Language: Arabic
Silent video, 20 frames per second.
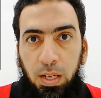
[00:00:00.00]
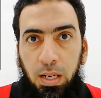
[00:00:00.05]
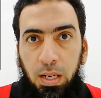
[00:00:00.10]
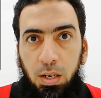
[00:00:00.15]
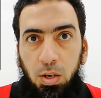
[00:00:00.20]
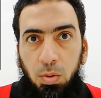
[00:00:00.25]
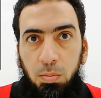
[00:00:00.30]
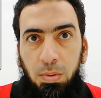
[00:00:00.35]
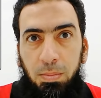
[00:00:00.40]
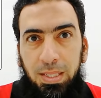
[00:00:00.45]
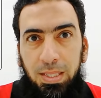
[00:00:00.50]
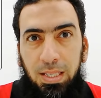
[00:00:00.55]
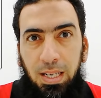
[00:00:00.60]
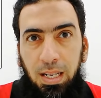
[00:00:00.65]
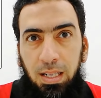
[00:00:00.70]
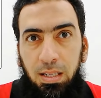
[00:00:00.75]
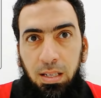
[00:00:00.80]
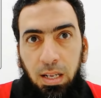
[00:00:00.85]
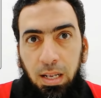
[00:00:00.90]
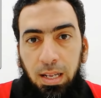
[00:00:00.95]
لان هم
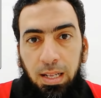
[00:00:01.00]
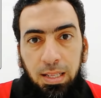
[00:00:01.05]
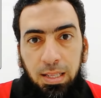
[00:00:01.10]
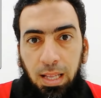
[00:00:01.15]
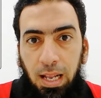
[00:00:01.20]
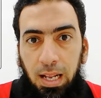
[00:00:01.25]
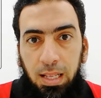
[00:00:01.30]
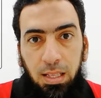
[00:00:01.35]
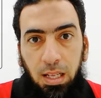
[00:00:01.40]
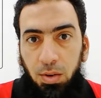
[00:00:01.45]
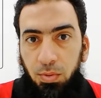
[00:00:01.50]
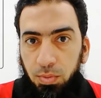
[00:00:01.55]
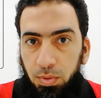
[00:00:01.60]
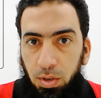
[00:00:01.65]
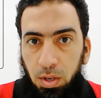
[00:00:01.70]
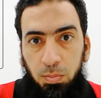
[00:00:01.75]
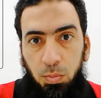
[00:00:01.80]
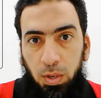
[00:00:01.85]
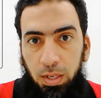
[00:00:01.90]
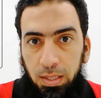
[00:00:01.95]
مثلا ثلاث
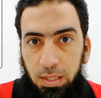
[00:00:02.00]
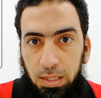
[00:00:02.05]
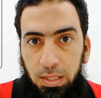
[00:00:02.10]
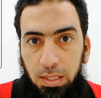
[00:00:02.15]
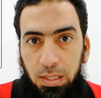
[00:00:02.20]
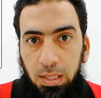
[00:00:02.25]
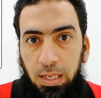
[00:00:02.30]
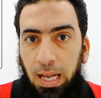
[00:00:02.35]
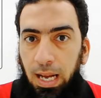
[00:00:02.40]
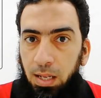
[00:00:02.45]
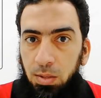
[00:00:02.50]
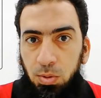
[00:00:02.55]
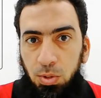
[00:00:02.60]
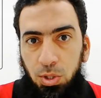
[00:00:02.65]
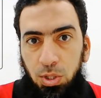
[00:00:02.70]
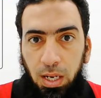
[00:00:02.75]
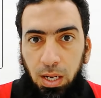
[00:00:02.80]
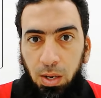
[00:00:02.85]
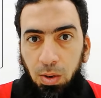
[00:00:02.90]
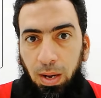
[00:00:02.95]
افراد مهندسين قعدوا
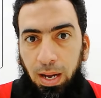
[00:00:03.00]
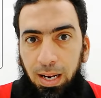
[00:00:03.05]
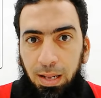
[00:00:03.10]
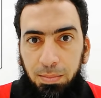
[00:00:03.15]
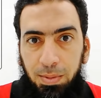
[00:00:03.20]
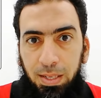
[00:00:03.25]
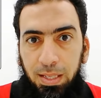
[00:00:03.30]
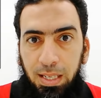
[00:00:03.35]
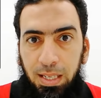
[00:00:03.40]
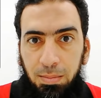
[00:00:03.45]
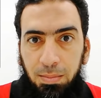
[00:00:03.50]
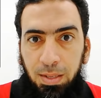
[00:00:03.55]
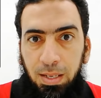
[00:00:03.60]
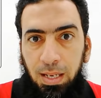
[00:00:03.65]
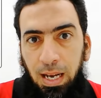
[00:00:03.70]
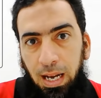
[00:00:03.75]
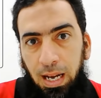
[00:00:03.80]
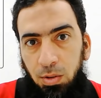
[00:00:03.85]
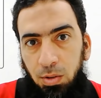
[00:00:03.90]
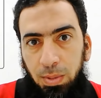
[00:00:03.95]
يشتغلوا على برنامج
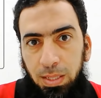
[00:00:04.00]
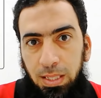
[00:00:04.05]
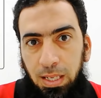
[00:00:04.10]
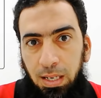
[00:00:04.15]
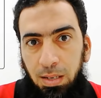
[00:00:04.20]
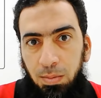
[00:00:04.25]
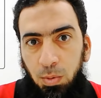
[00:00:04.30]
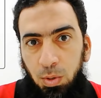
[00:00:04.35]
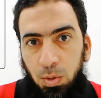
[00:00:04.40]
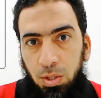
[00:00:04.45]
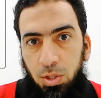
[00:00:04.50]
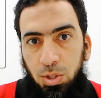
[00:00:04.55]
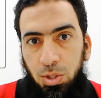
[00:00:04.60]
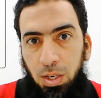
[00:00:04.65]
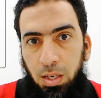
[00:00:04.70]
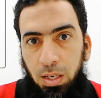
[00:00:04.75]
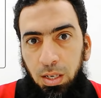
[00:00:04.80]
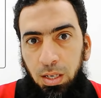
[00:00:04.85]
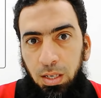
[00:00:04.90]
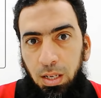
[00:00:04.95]
قعدوا مثلا لمده
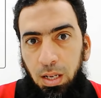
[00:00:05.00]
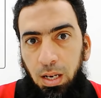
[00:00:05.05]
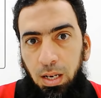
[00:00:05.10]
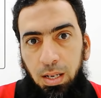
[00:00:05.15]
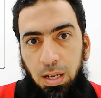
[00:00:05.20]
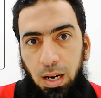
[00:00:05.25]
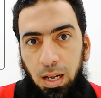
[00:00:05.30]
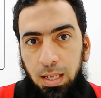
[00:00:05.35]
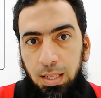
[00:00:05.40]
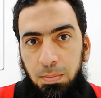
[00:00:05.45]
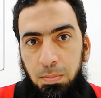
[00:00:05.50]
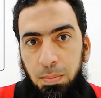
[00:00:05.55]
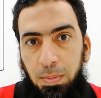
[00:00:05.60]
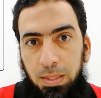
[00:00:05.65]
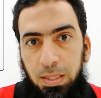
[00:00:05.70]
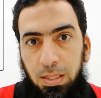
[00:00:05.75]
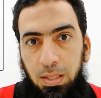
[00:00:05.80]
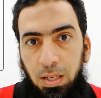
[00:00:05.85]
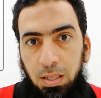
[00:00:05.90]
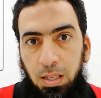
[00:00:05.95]
شهرين الكلاينت
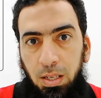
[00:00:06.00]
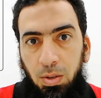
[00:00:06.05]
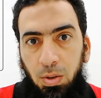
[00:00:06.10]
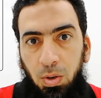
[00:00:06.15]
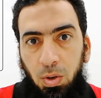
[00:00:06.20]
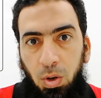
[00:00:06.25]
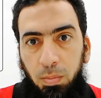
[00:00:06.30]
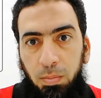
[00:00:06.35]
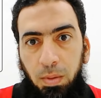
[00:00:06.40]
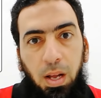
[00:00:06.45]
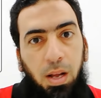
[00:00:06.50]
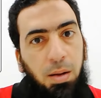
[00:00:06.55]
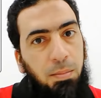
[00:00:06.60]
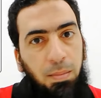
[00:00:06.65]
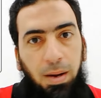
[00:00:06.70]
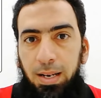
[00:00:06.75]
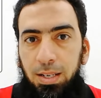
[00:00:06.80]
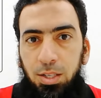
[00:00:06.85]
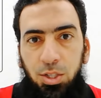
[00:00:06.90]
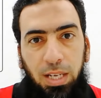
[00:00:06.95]
ببساطه يقول لهم
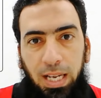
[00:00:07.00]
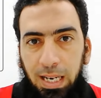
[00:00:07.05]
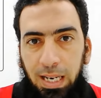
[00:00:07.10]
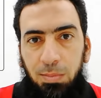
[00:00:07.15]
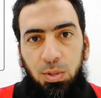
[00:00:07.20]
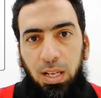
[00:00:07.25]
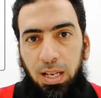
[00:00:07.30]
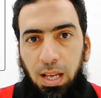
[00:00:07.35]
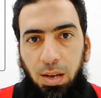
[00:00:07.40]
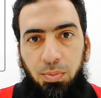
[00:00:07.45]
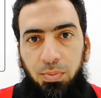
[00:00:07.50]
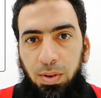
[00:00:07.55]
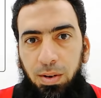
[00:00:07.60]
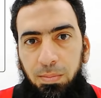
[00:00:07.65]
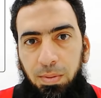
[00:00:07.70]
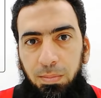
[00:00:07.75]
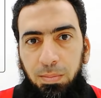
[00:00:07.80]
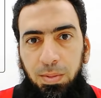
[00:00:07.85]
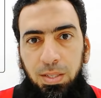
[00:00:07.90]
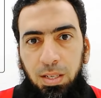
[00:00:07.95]
معلش انا متكفل
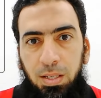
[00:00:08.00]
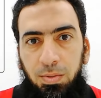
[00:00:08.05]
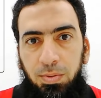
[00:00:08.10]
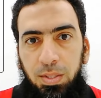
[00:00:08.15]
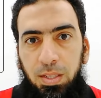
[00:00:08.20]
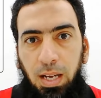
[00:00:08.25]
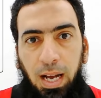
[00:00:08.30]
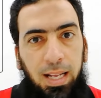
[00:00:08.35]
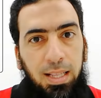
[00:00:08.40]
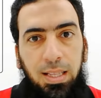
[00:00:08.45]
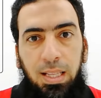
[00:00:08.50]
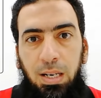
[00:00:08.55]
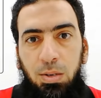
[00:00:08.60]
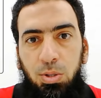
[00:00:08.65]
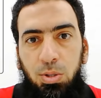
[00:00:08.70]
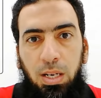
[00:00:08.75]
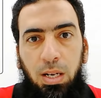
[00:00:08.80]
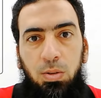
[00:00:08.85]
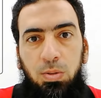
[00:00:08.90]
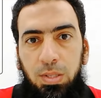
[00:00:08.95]
بالمصاريف دي حتى لو
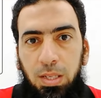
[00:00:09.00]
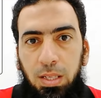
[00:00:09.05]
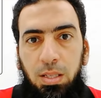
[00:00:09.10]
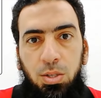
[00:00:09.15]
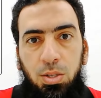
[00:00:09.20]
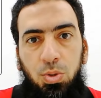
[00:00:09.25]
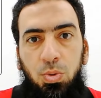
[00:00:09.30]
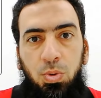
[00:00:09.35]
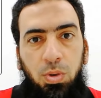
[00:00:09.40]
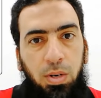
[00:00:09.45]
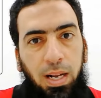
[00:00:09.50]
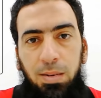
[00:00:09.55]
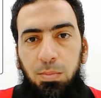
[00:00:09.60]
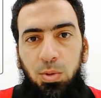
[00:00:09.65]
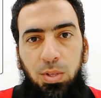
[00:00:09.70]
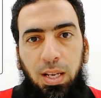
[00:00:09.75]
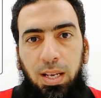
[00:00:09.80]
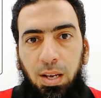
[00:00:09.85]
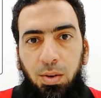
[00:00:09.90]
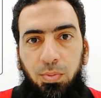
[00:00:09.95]
اشتغلت ست شهور انا
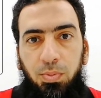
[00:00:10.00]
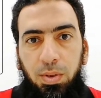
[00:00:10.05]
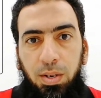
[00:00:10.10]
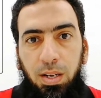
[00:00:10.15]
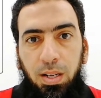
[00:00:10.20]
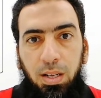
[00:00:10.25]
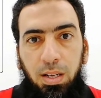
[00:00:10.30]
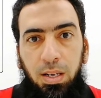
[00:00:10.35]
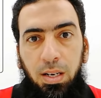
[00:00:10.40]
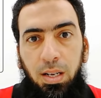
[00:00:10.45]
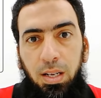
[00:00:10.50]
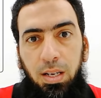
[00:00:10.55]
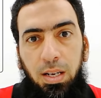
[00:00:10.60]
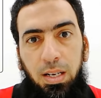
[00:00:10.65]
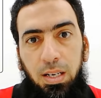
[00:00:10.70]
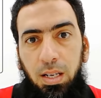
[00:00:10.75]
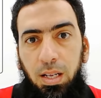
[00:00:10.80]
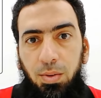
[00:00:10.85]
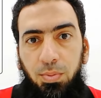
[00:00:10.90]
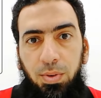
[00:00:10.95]
متكفل ليه
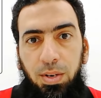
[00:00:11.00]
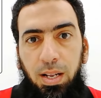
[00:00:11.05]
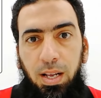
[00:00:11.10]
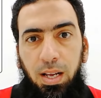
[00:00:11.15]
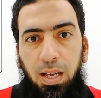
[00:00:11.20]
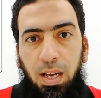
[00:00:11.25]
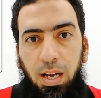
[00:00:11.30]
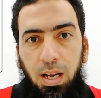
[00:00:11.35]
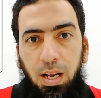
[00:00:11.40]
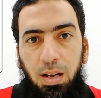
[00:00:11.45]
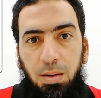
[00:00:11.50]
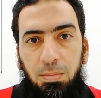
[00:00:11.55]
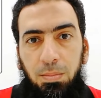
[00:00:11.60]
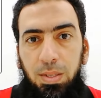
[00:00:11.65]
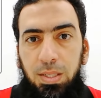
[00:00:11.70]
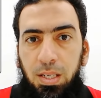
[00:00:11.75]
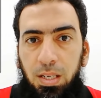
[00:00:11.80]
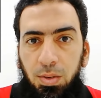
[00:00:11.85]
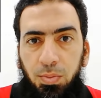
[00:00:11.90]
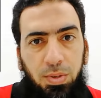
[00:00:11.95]
لان هي في النهايه
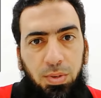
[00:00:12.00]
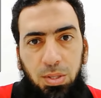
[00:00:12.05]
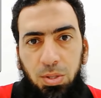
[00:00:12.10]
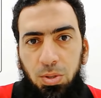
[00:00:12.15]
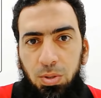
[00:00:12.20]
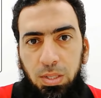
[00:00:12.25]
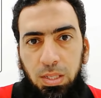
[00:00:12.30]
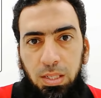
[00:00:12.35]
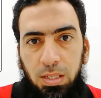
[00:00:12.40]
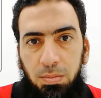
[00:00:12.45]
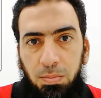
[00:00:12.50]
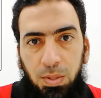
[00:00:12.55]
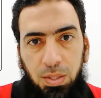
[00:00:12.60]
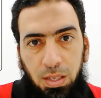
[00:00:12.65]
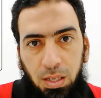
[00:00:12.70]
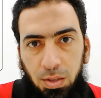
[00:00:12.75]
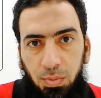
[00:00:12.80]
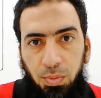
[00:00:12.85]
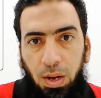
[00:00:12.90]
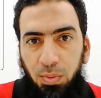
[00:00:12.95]
مصاريف ريسورسز
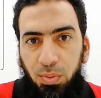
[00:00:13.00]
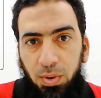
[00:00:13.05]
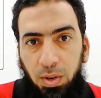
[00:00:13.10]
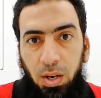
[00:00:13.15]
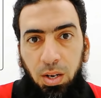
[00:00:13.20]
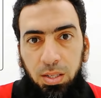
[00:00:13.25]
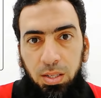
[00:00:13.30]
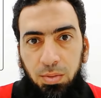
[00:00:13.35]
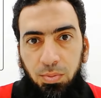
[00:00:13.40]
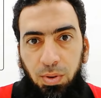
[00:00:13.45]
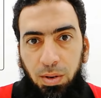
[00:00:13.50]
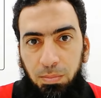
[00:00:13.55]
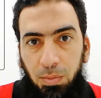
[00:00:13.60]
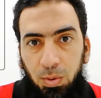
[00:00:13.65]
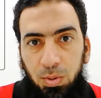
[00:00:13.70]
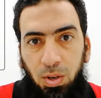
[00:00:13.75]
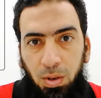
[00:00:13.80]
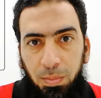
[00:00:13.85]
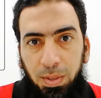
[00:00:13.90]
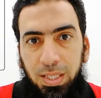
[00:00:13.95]
مصاريف افراد
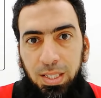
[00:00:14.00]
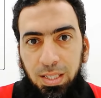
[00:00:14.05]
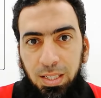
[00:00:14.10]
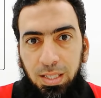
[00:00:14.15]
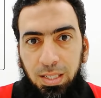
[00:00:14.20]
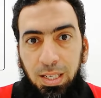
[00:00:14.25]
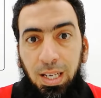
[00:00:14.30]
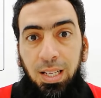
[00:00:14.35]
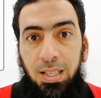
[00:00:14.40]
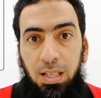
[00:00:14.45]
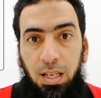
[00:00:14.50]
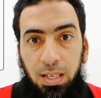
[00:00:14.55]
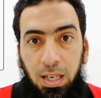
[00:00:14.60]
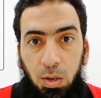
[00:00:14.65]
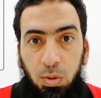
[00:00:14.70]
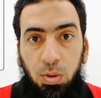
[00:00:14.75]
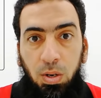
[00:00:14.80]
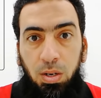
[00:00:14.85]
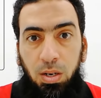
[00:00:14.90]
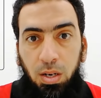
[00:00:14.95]
فالموضوع بسيط يقدر
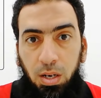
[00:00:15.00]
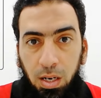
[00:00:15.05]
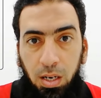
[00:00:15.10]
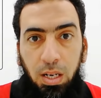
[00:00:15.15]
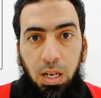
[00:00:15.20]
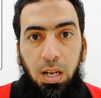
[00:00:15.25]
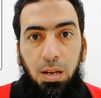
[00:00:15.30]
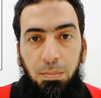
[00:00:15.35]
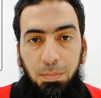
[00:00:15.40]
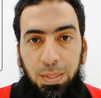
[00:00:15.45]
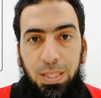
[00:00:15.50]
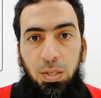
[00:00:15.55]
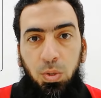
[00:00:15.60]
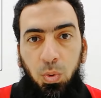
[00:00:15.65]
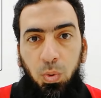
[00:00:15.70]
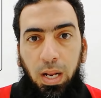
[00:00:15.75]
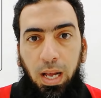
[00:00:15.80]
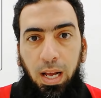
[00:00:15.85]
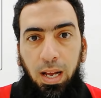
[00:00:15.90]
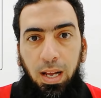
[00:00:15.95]
ياخد القرار
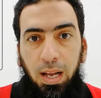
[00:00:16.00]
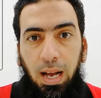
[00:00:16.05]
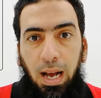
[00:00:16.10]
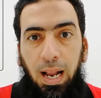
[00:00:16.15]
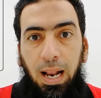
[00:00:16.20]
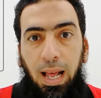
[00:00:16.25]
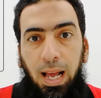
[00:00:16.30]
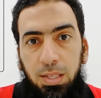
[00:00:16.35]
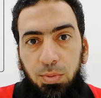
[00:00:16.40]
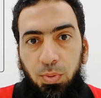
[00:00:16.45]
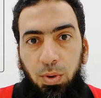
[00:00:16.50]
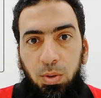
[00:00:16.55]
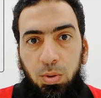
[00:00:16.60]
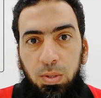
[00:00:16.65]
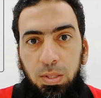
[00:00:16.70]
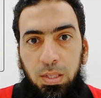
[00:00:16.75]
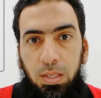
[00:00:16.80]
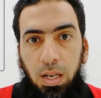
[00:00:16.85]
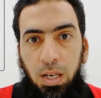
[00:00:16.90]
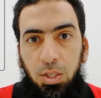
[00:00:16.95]
بسهوله على عكس في
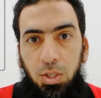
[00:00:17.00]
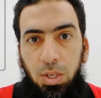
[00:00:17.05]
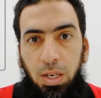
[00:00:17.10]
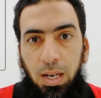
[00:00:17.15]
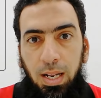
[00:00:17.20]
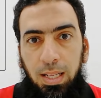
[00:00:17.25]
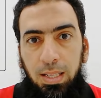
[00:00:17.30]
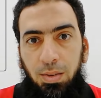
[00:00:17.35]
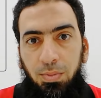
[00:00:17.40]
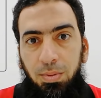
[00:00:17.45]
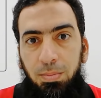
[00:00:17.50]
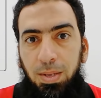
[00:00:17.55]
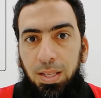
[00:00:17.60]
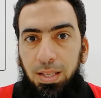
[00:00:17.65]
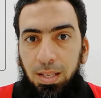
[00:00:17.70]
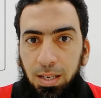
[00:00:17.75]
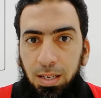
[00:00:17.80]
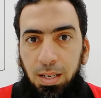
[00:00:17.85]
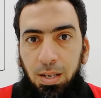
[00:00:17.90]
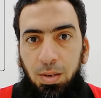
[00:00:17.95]
الكونستراكشن لا ده في
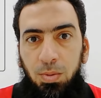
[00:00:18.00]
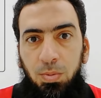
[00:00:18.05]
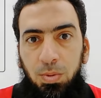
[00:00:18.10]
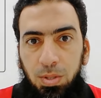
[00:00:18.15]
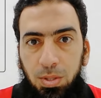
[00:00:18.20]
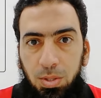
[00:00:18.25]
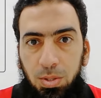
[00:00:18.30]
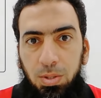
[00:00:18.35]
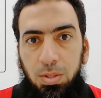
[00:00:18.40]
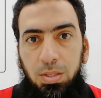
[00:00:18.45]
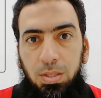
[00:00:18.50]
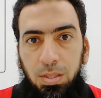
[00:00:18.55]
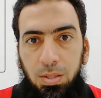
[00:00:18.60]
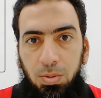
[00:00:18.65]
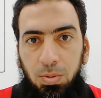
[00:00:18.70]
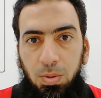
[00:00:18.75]
ماتيريال وريسورسز